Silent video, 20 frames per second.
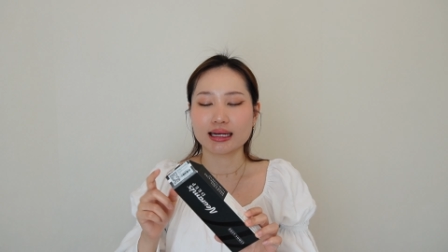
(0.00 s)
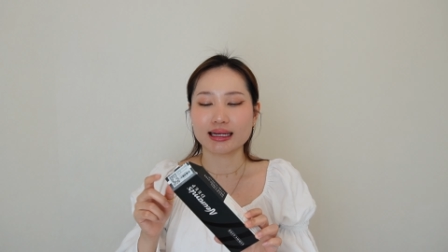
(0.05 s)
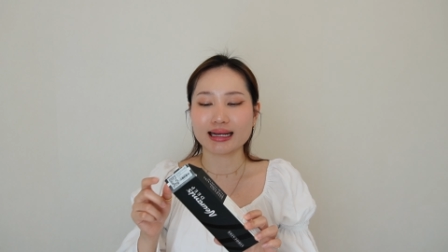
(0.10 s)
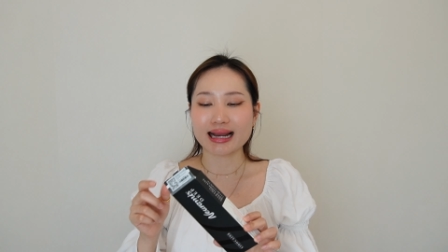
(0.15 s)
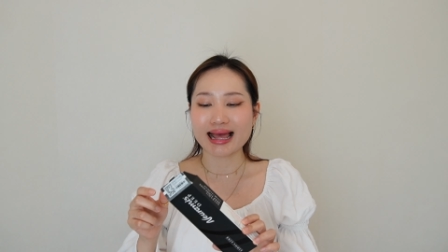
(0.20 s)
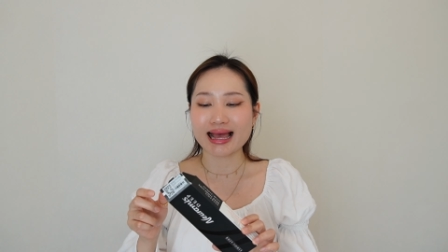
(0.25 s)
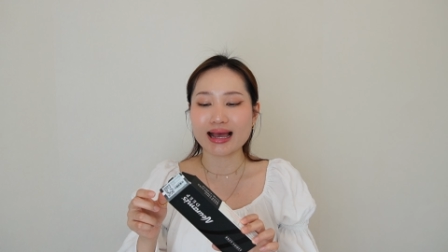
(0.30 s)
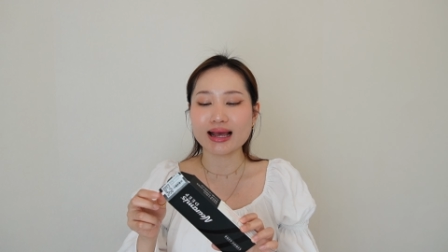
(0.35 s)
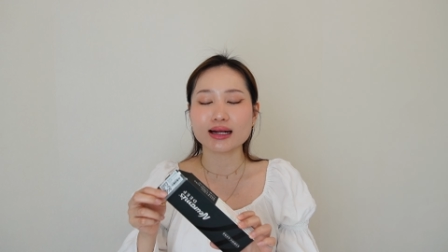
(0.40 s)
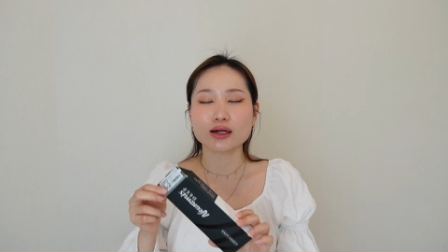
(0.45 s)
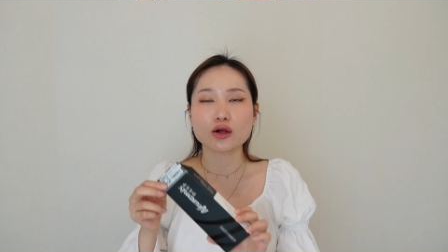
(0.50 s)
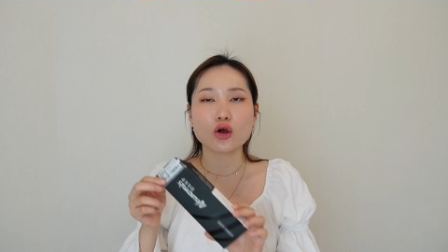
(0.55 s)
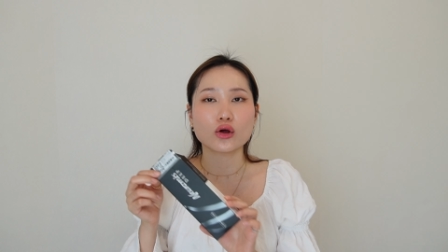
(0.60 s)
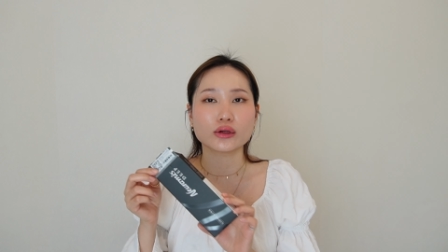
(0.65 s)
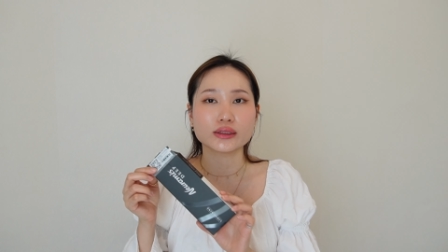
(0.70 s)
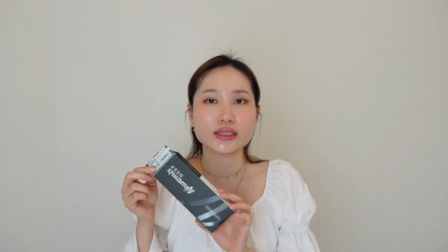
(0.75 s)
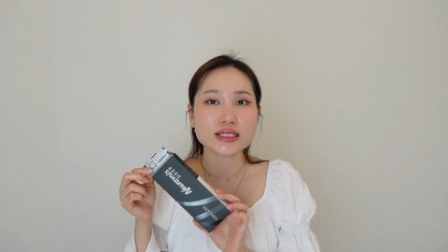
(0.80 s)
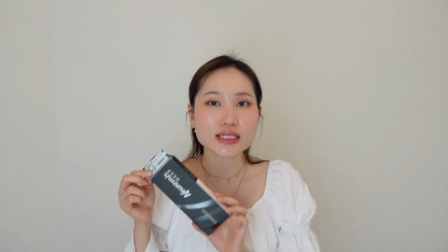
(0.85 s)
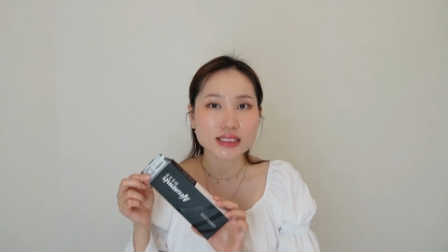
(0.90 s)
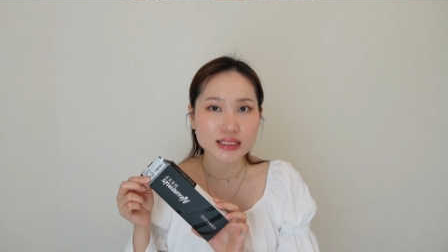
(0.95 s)
และก่อน
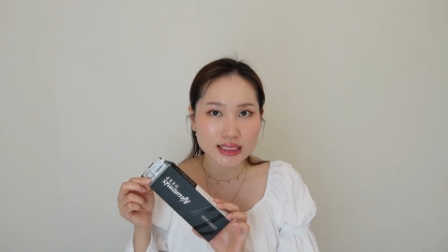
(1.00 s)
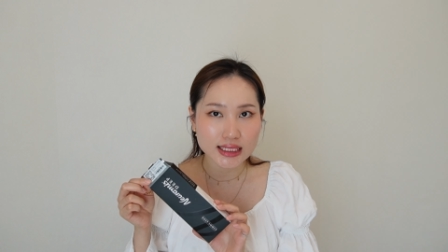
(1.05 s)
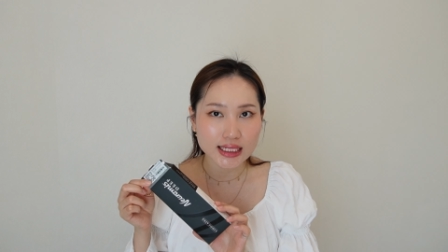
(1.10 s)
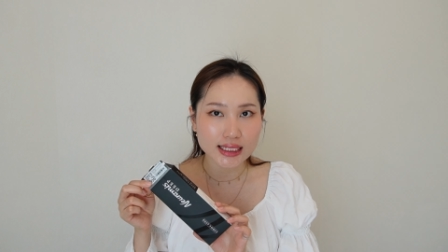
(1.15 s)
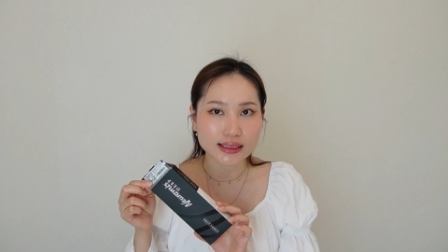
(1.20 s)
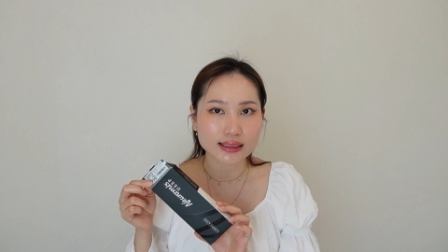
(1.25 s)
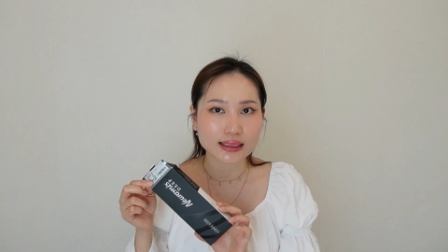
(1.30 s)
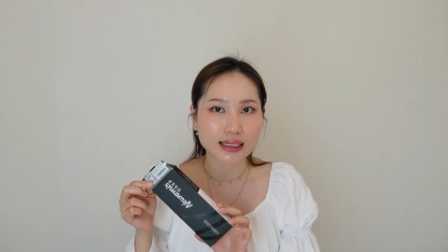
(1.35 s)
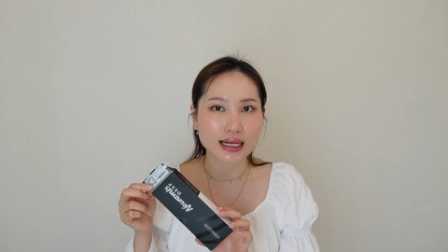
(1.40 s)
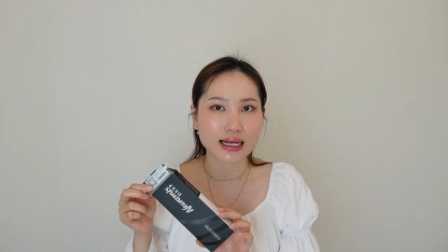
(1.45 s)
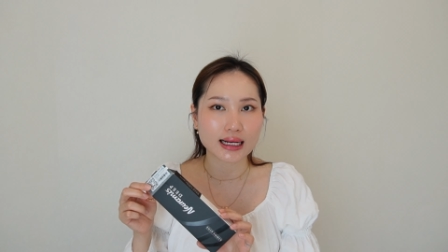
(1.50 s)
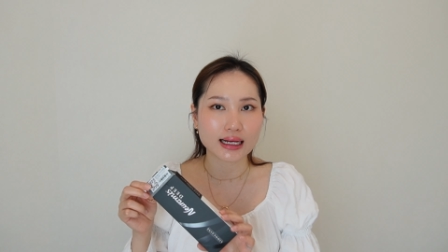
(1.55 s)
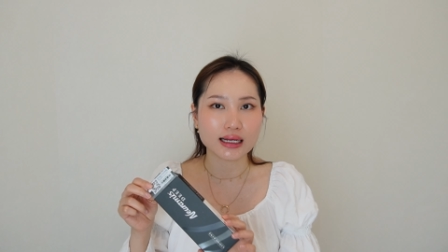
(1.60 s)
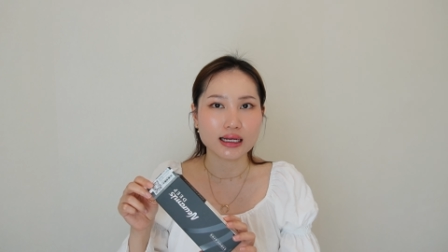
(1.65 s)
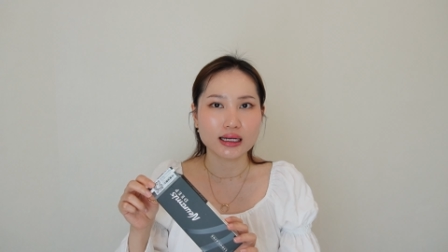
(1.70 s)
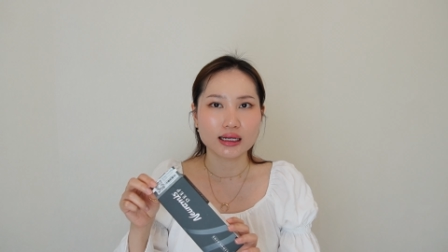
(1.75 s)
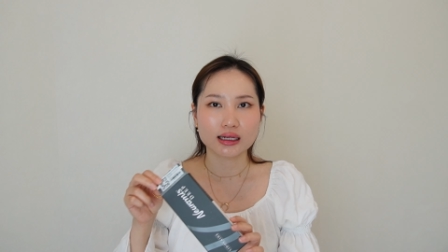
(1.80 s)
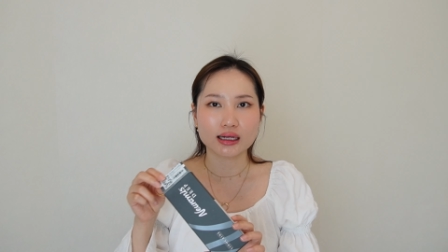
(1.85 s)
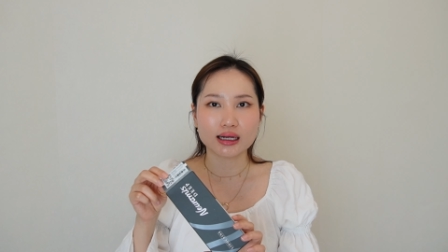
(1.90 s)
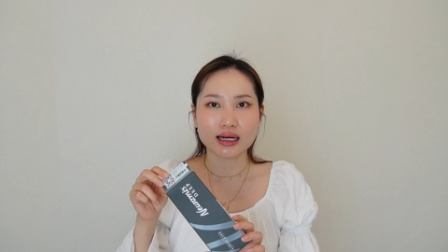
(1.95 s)
ที่จะฉีดนะคะ
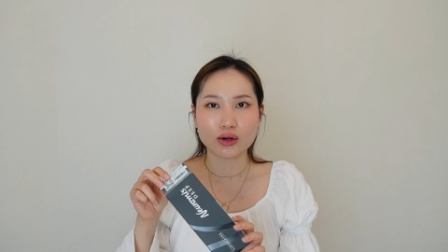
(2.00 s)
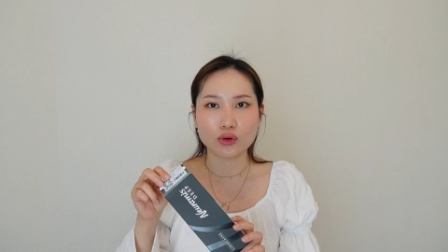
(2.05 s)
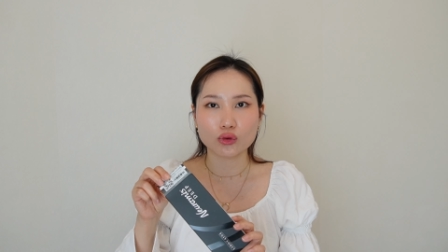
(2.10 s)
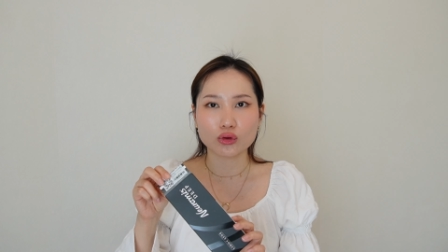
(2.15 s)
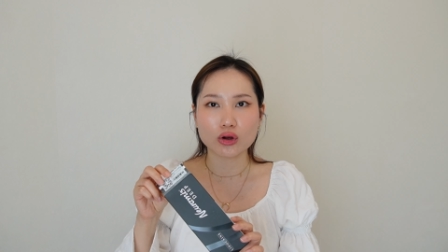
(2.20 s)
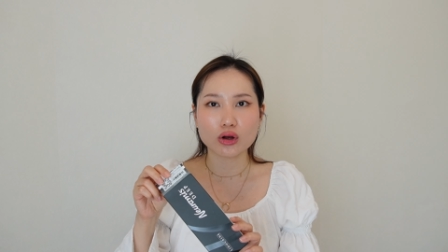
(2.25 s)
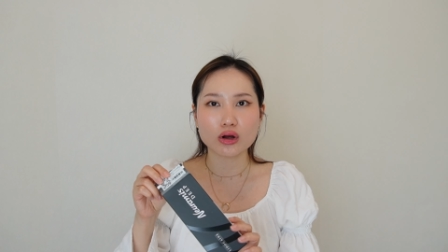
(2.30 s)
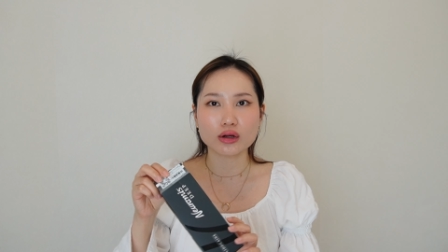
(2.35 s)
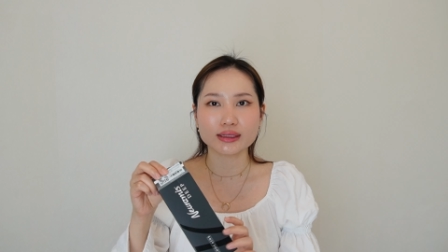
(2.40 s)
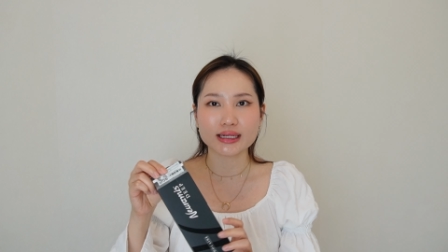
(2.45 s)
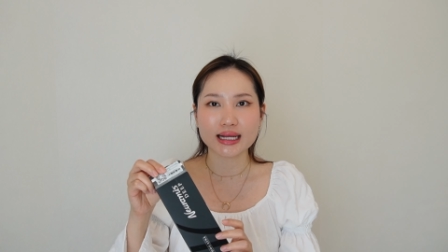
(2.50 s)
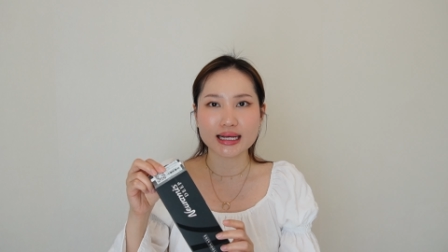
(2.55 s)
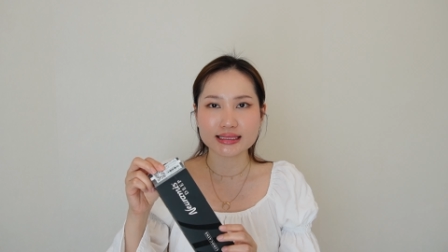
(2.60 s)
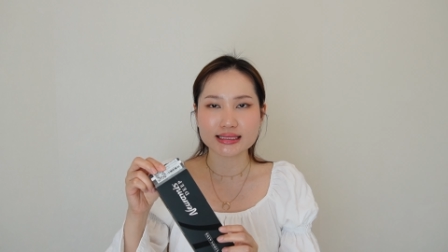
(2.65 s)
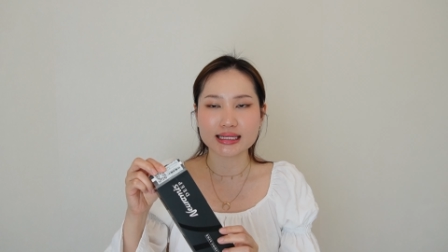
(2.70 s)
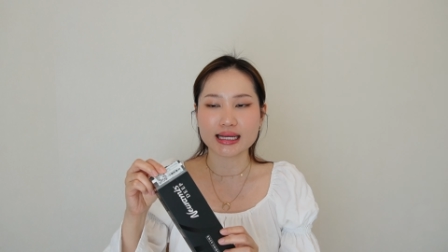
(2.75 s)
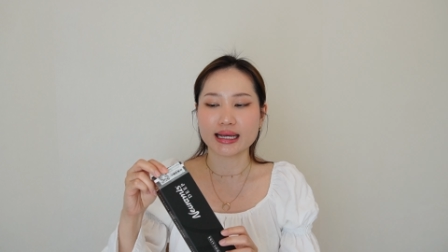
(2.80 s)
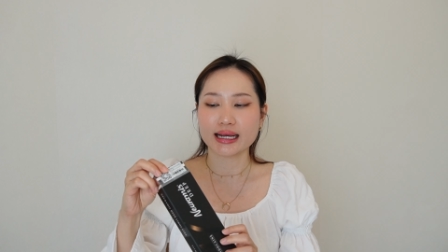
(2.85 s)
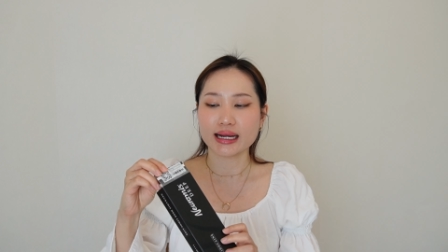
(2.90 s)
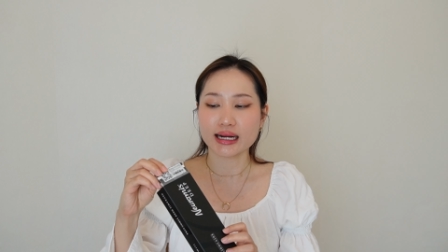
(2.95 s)
เขาก็น่า
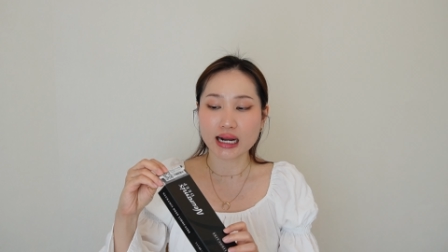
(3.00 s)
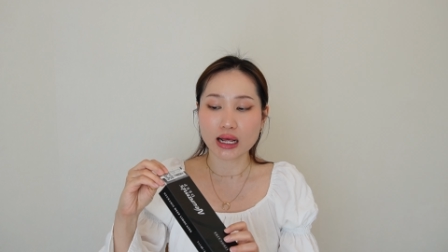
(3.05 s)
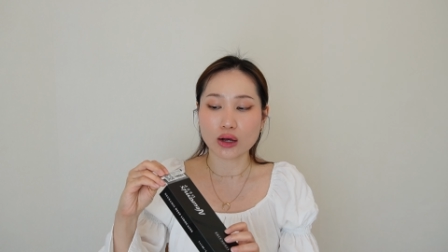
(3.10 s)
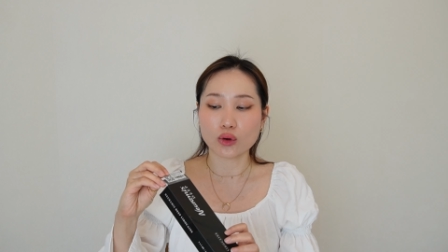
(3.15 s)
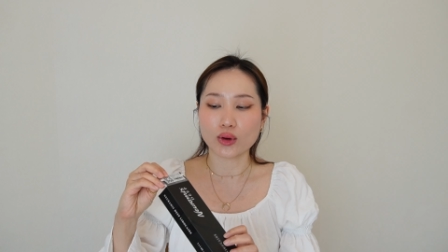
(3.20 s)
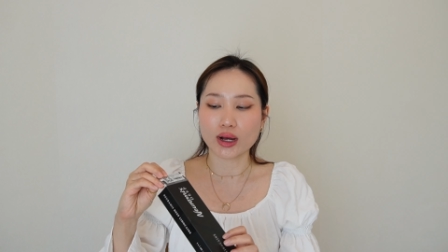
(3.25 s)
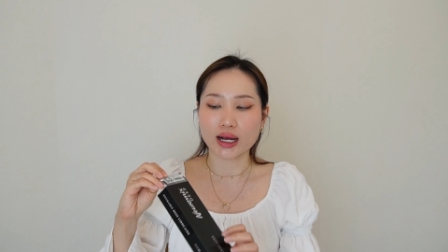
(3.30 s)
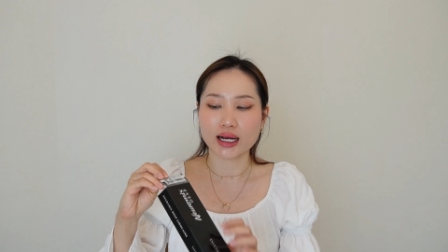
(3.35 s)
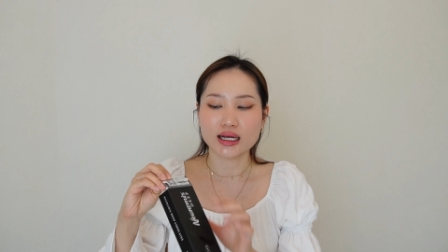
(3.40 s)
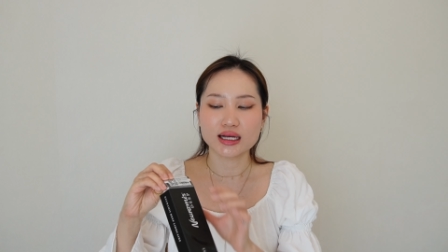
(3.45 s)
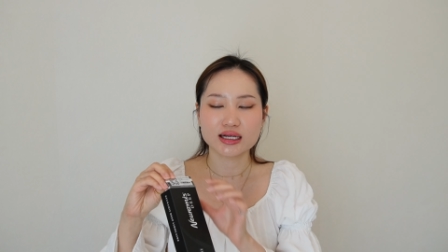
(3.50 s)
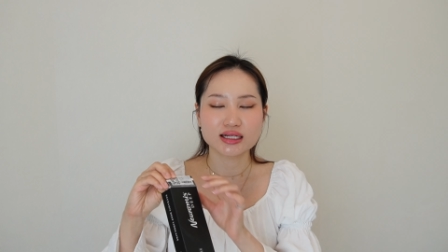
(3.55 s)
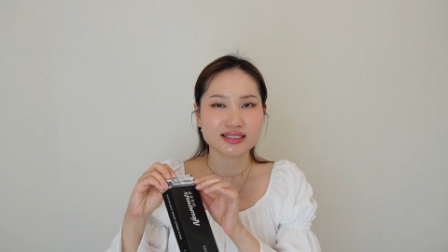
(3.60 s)
จะให้เราอะ